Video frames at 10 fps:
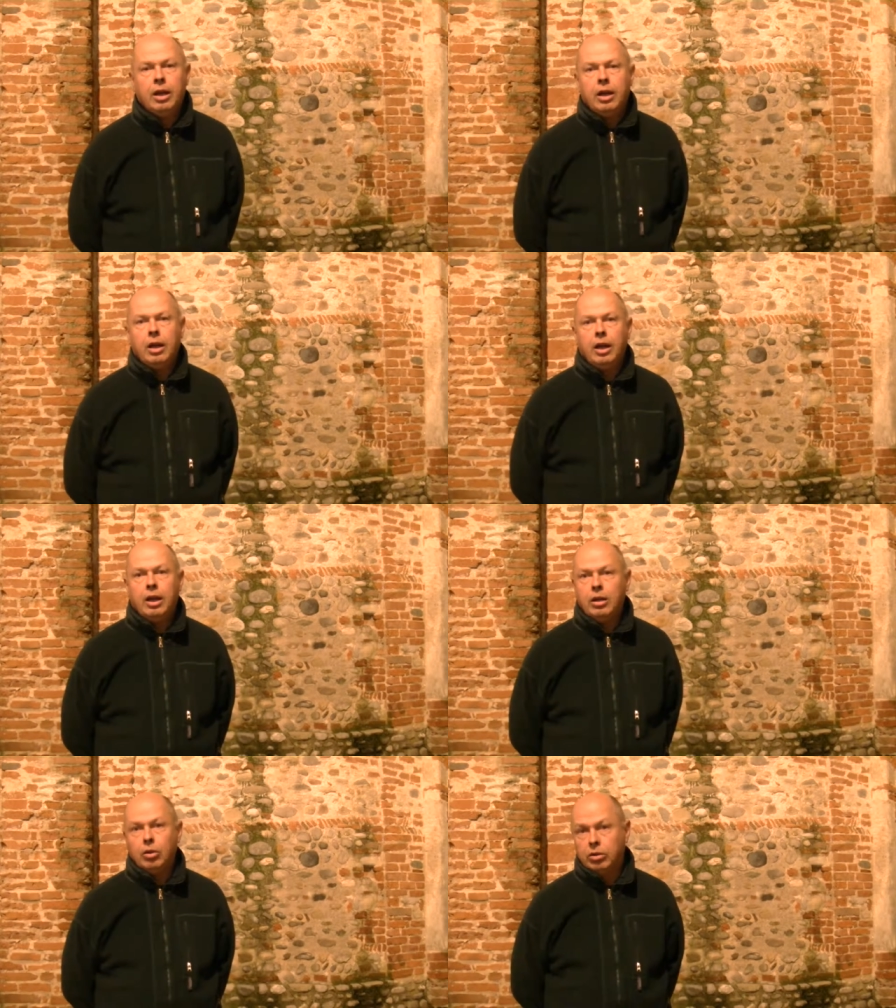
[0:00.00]
E
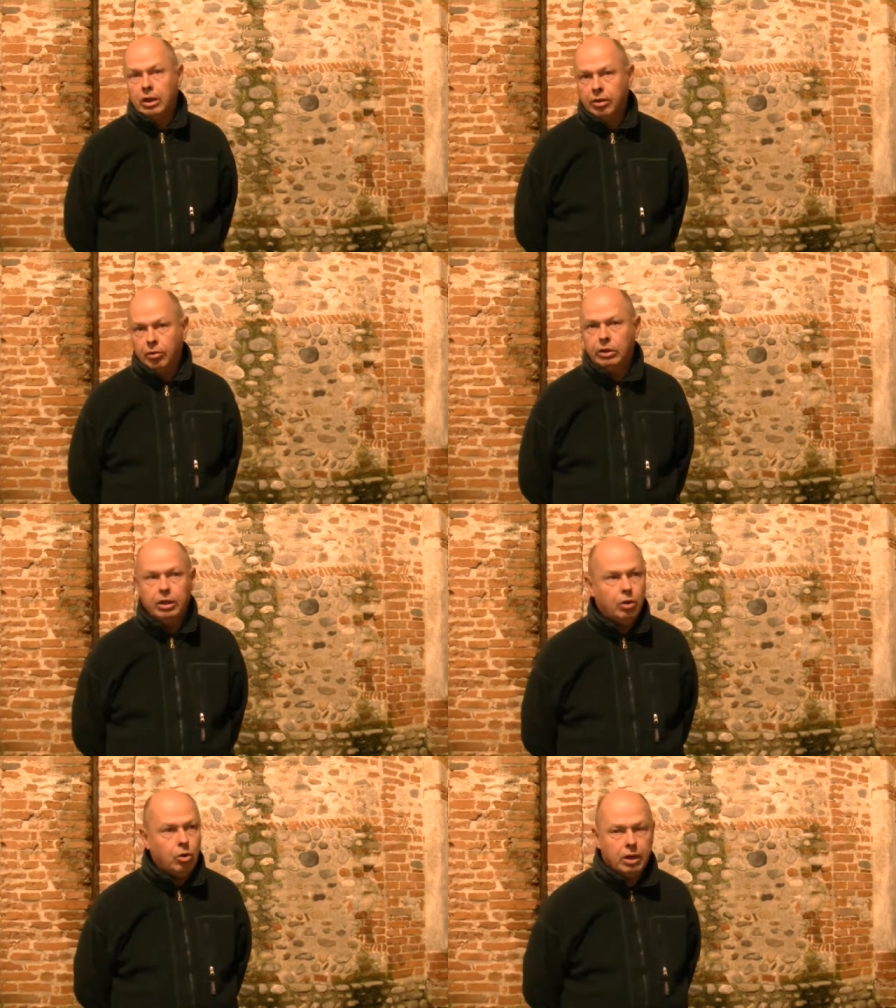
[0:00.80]
io tante volte
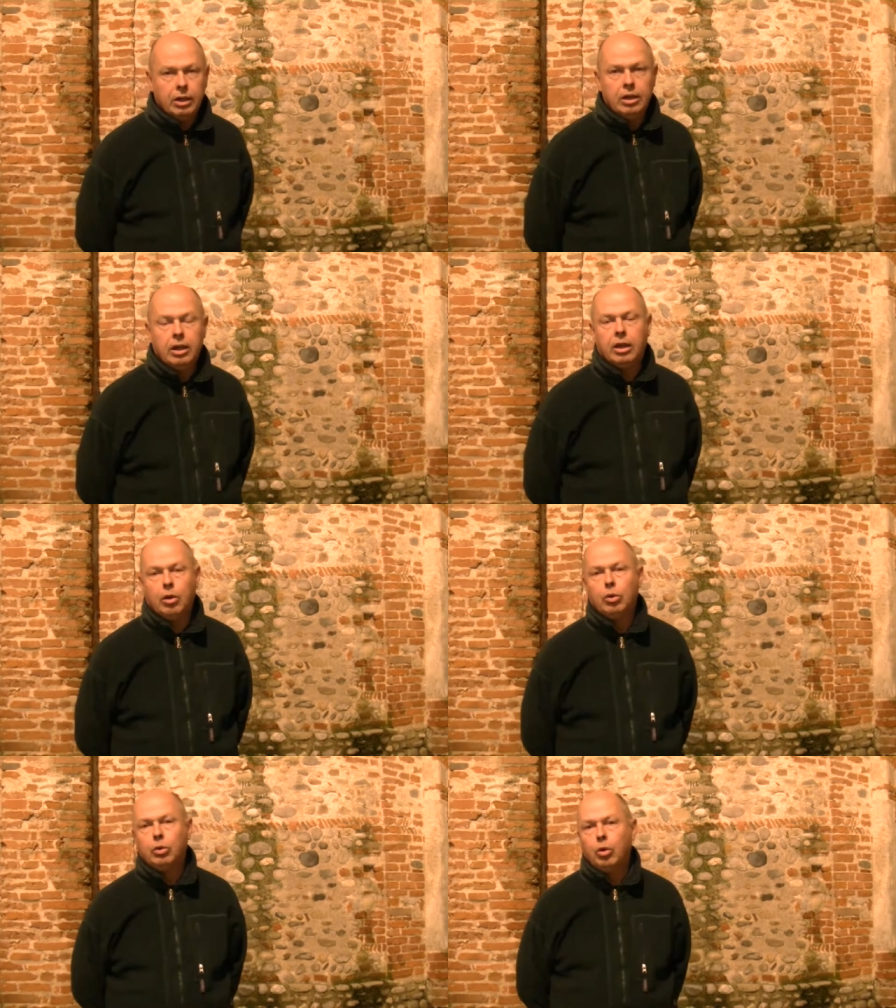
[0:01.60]
dico anche degli
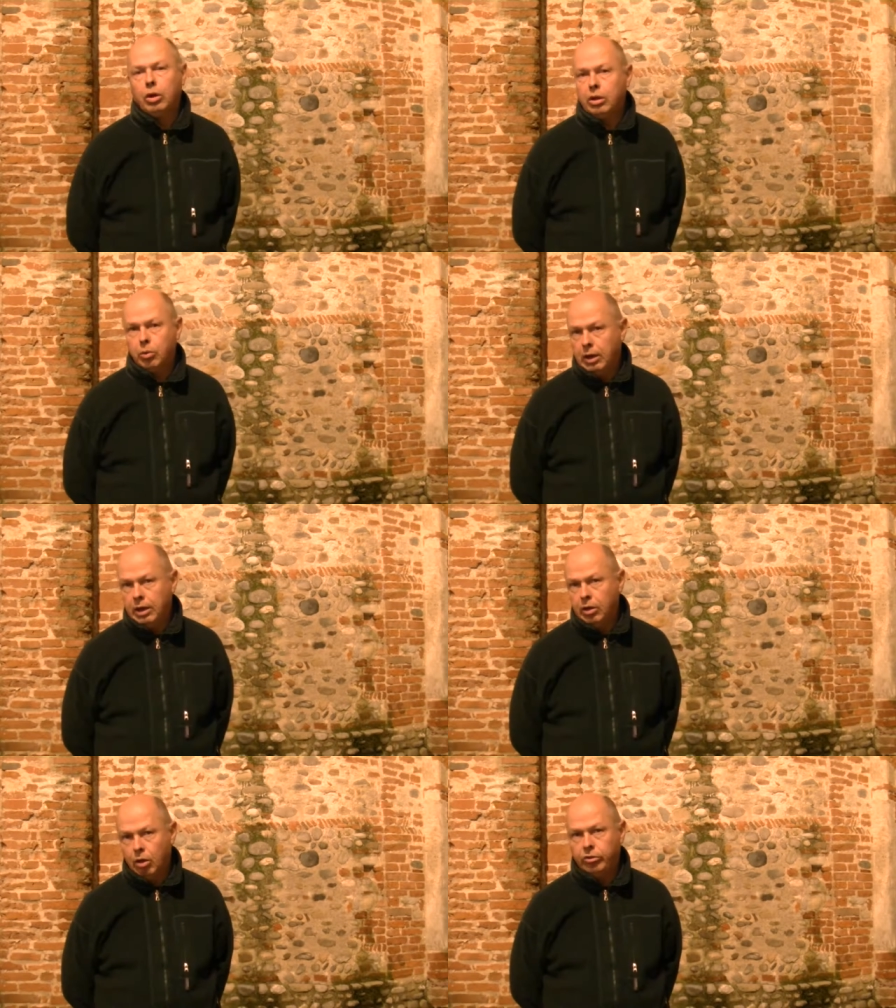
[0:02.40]
agricoltori, di
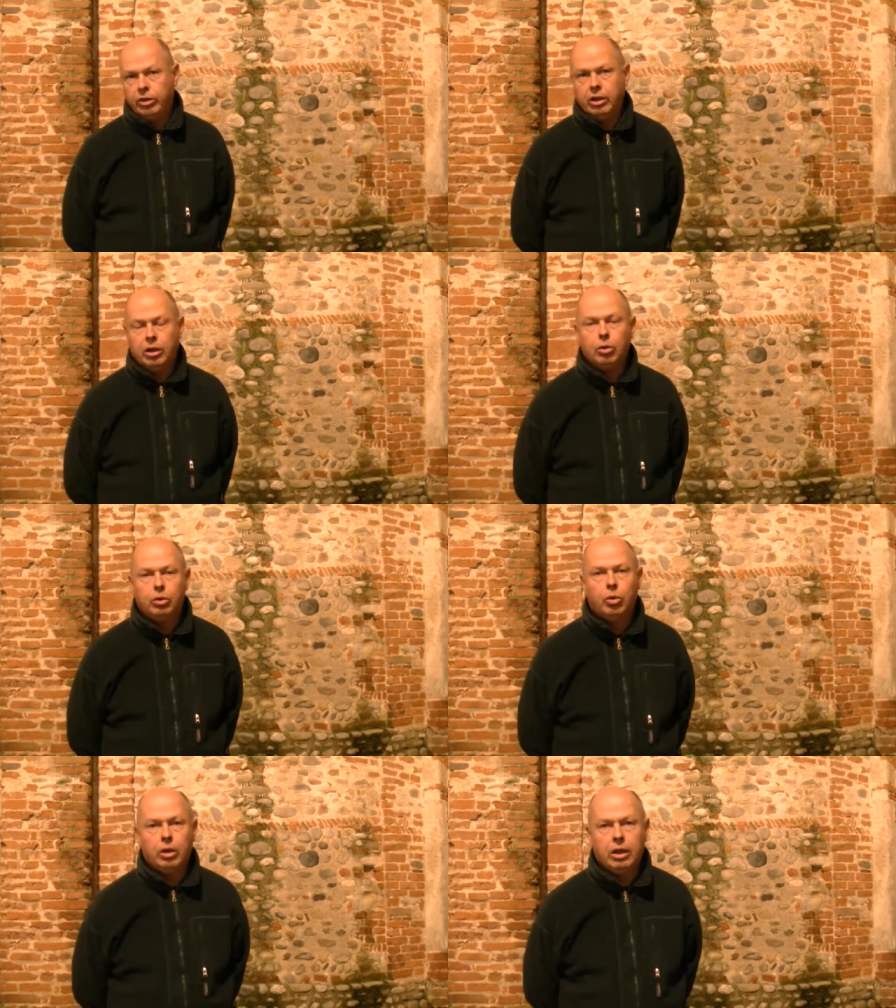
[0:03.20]
quelli nostri
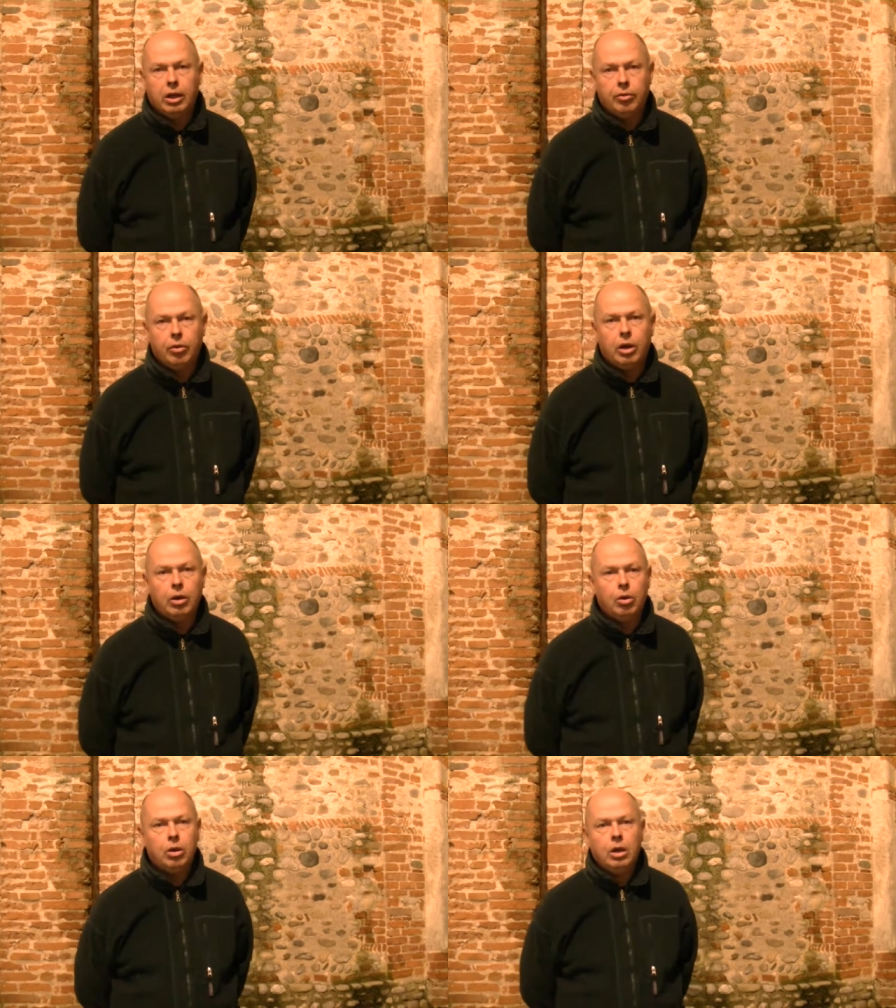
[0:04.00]
agricoltori che
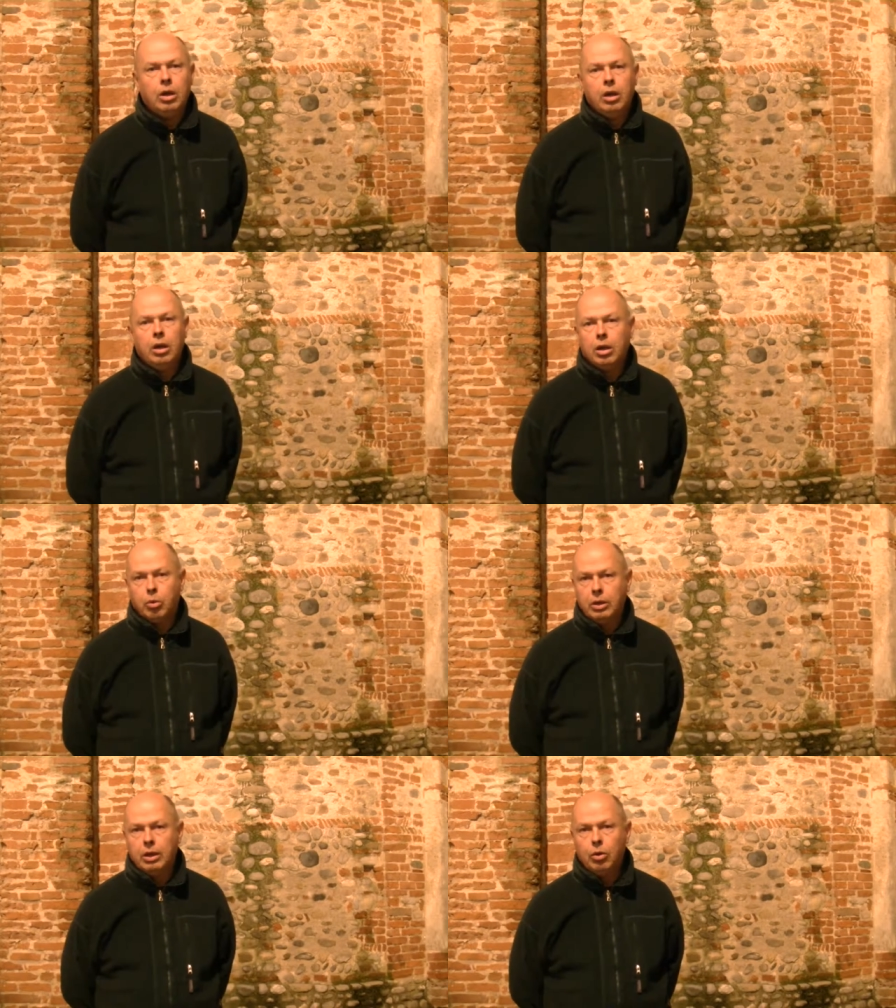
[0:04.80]
lavorano eh,
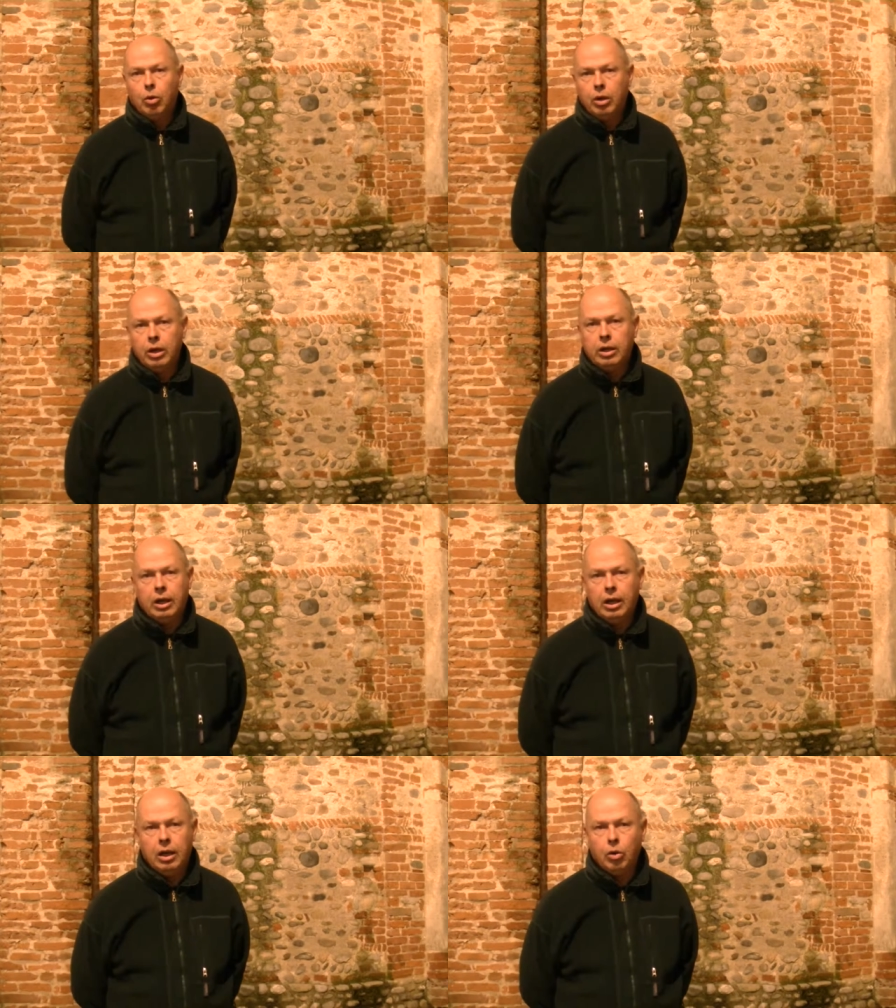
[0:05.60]
qui da noi,
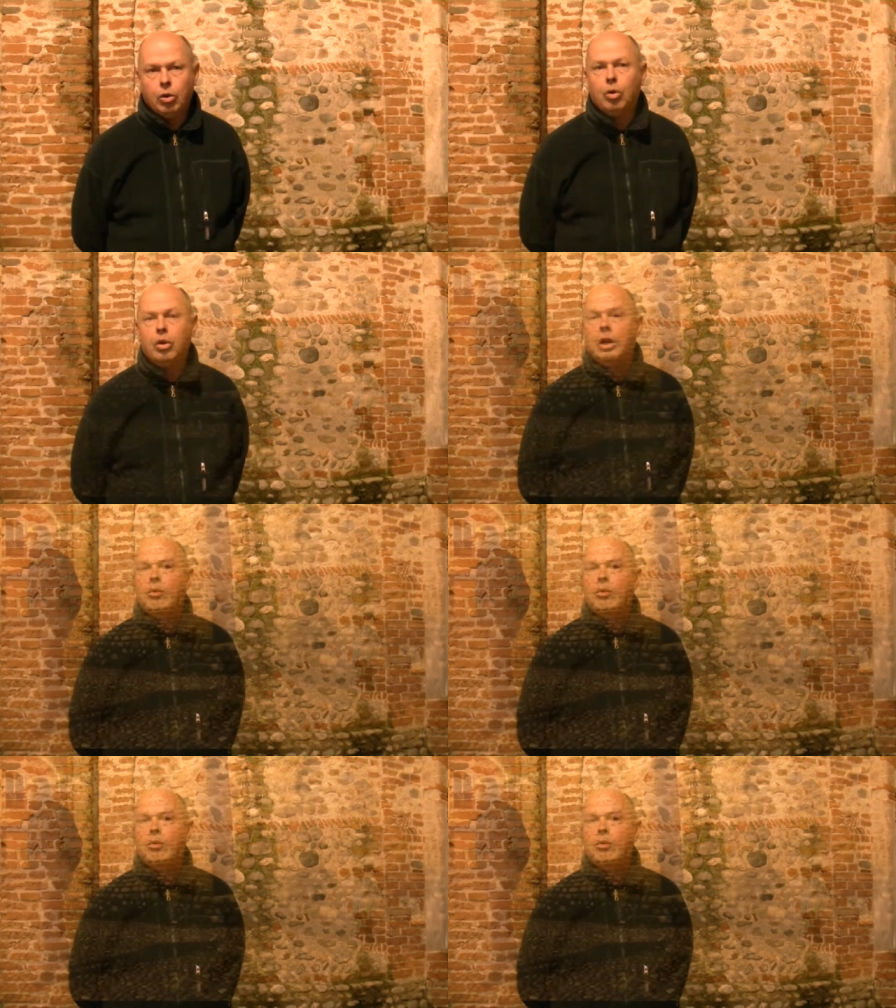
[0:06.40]
che le loro ore